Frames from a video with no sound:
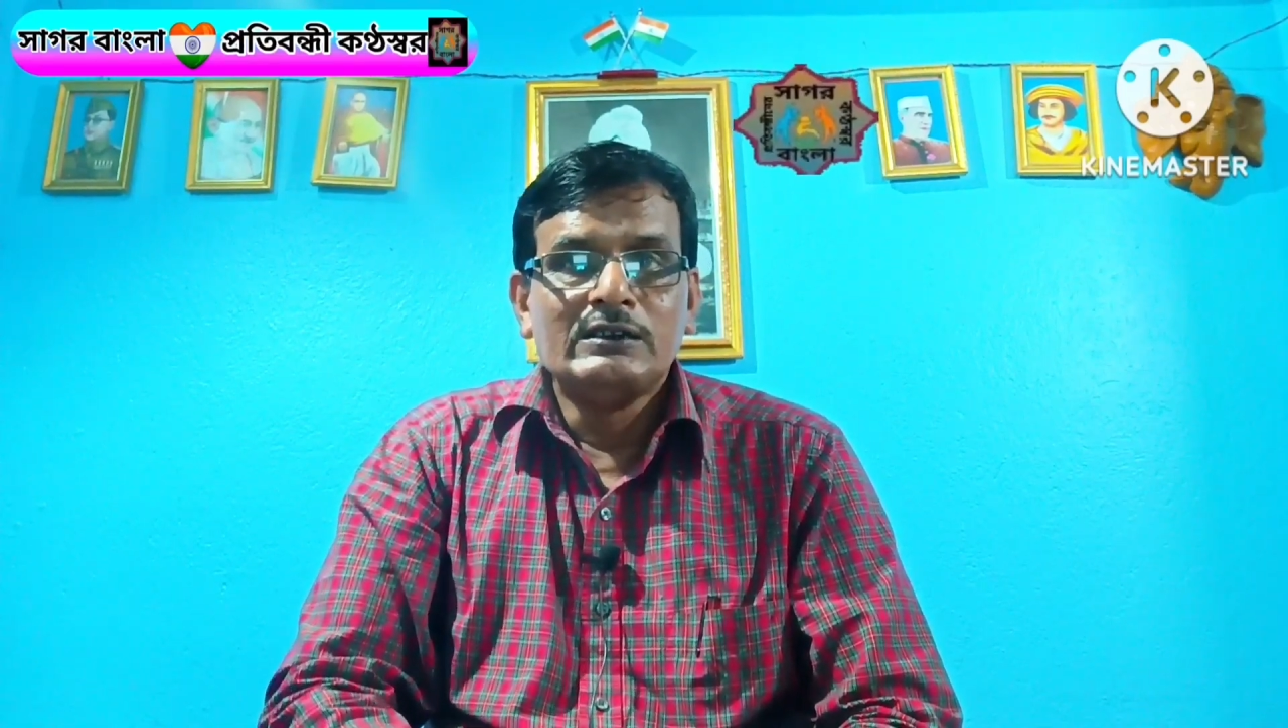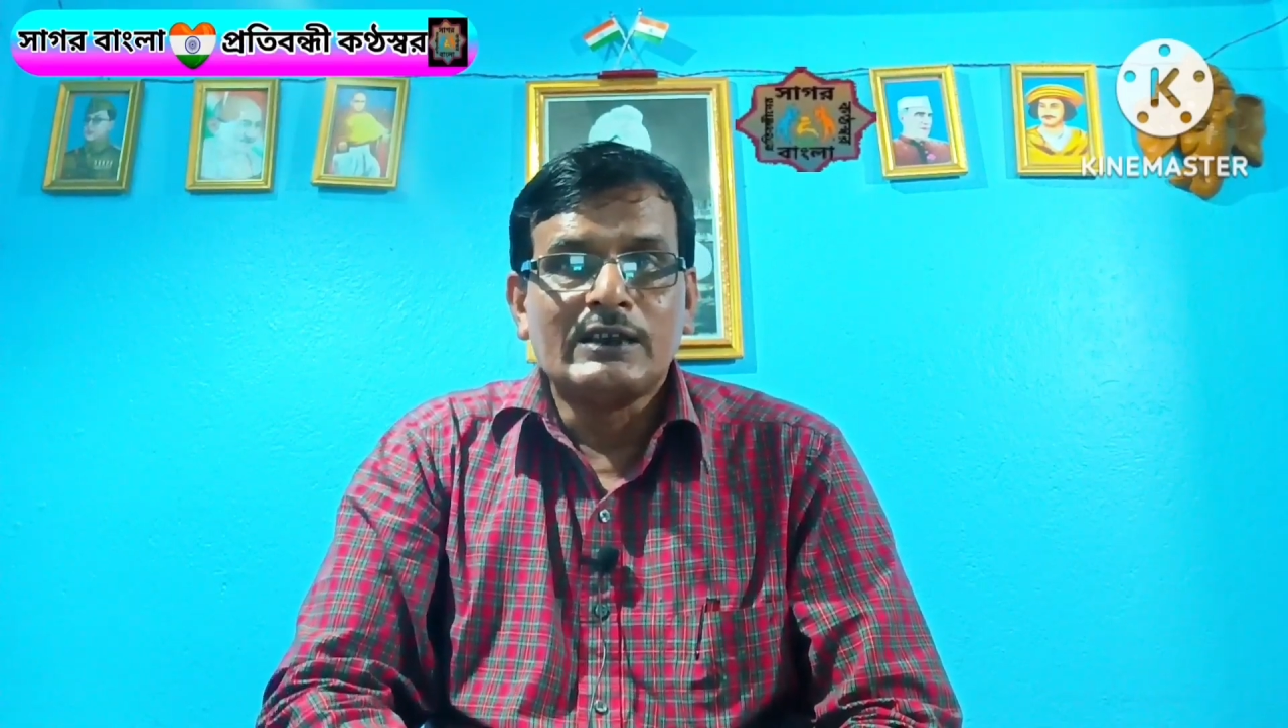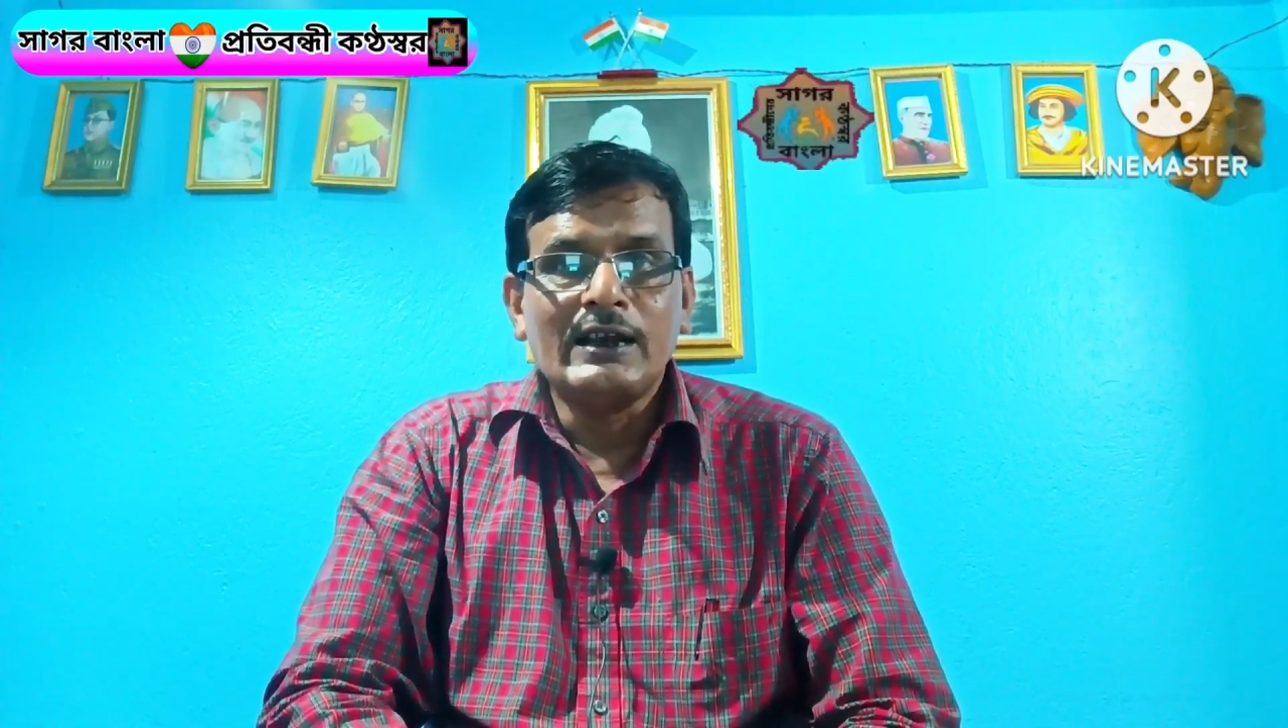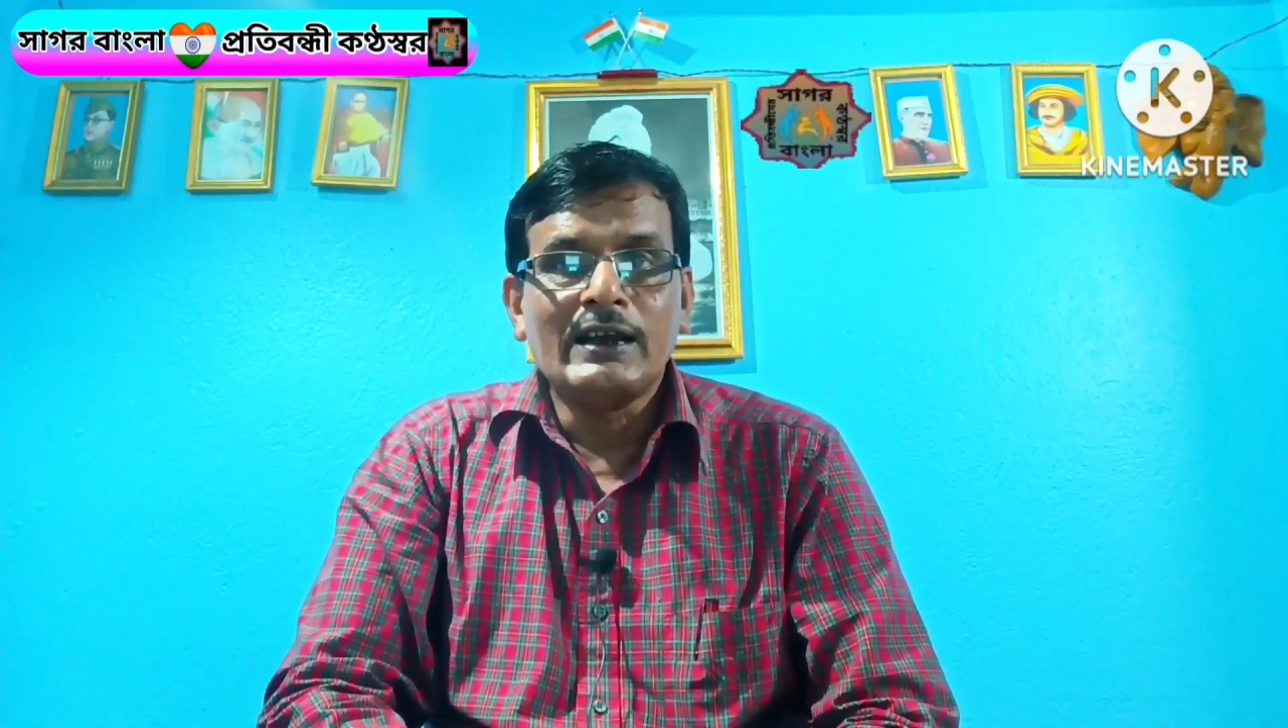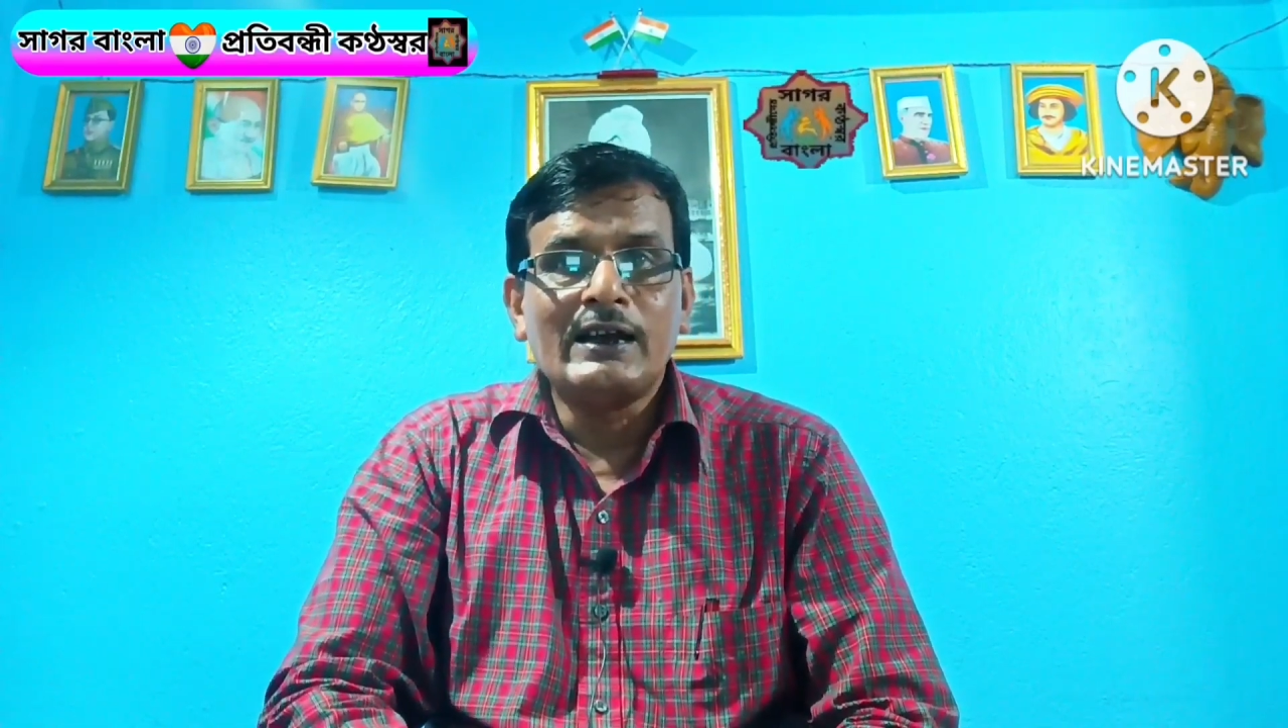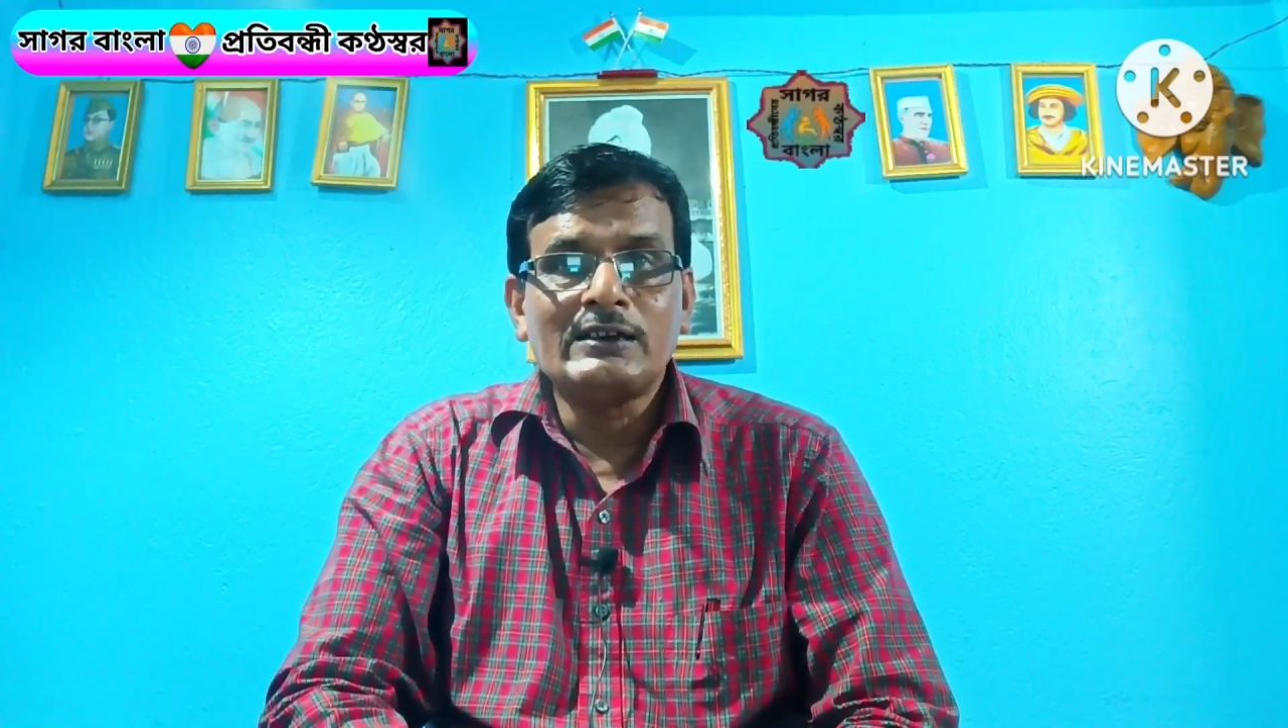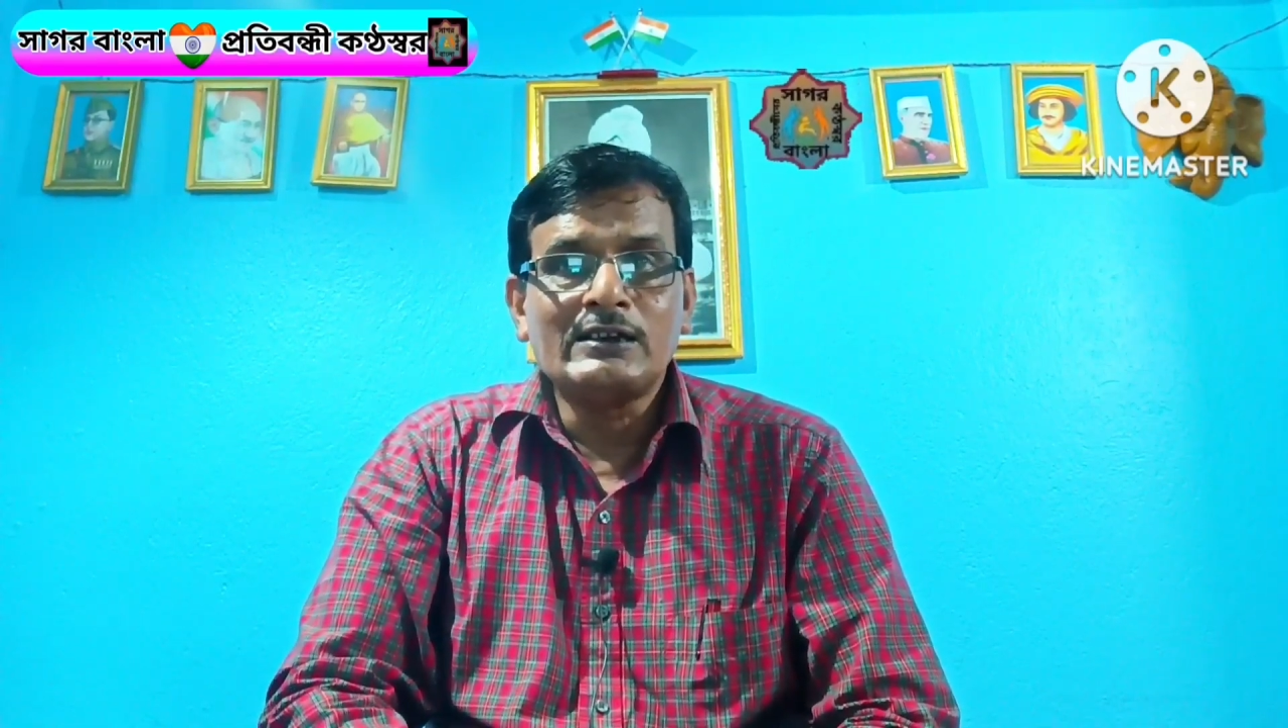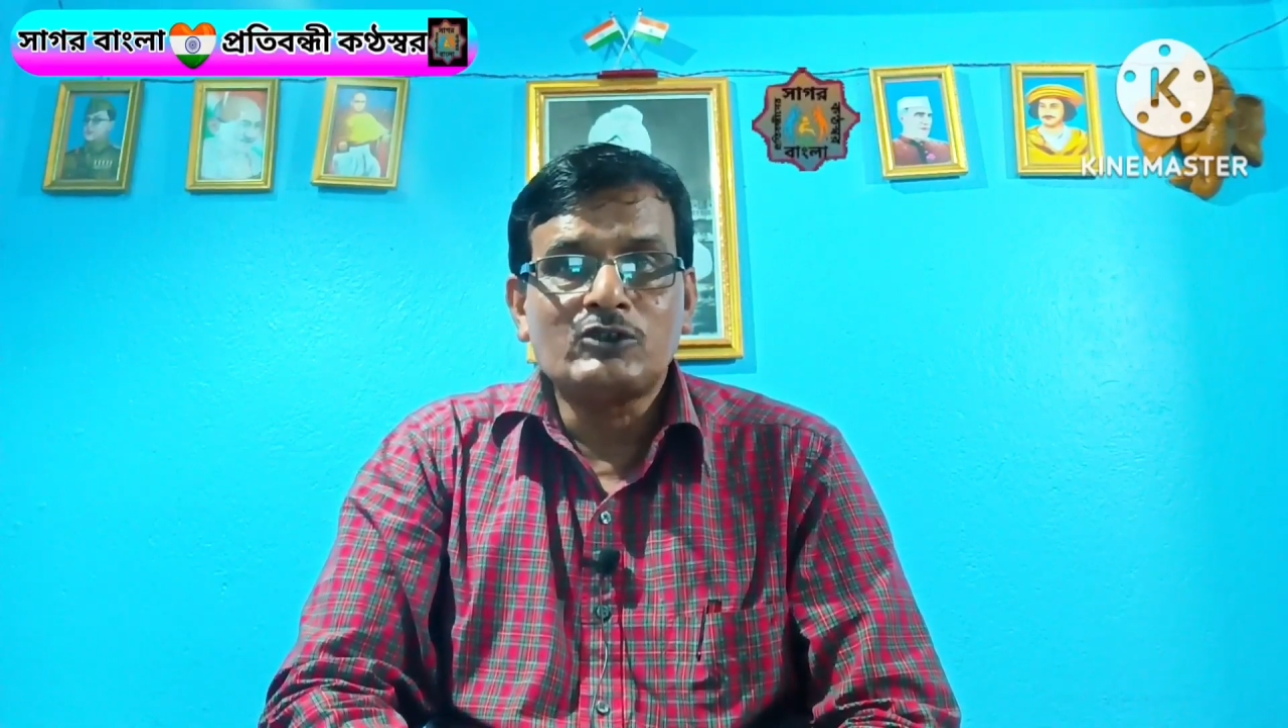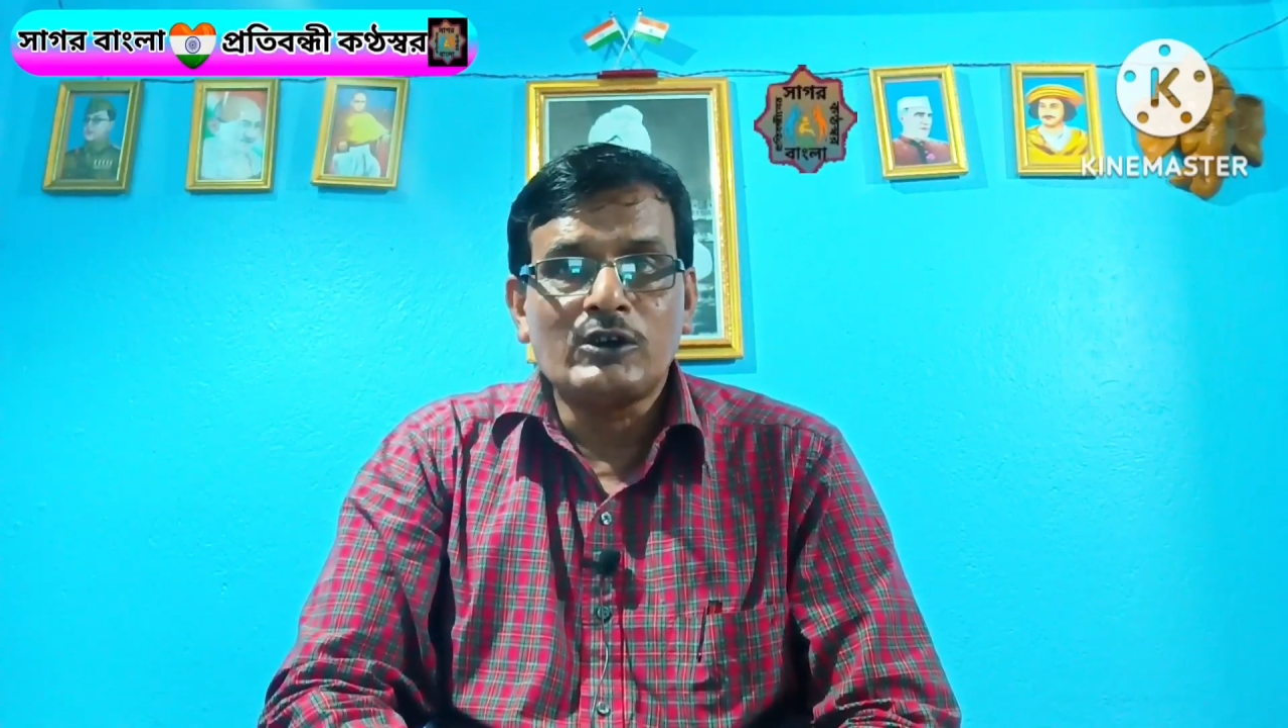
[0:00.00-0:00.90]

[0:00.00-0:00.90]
তেলেঙ্গানা